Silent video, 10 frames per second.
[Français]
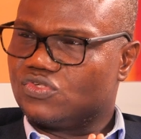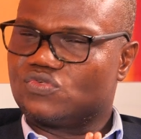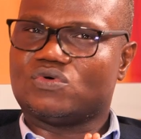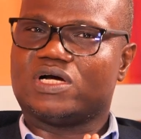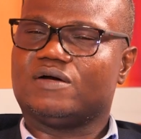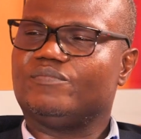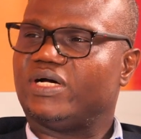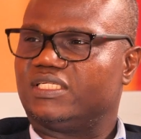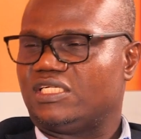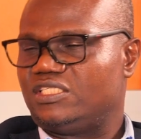soit
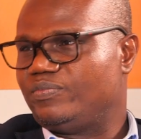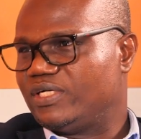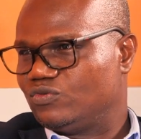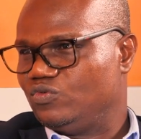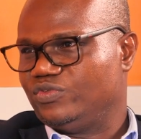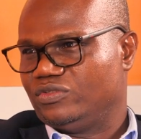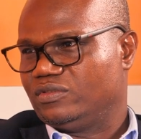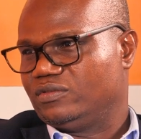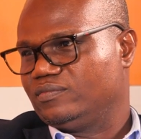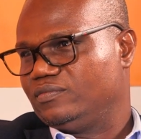partagé par tout le monde.
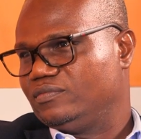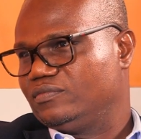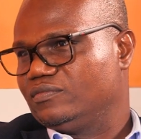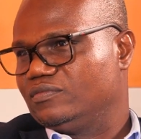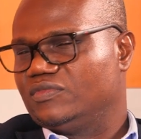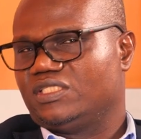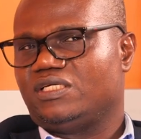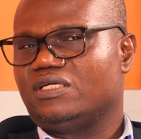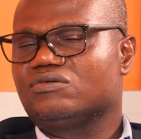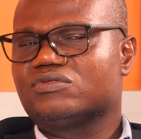
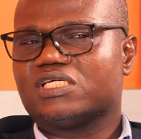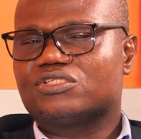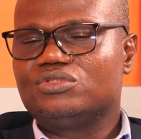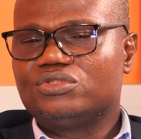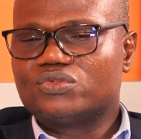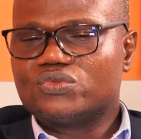Et qu'on sache que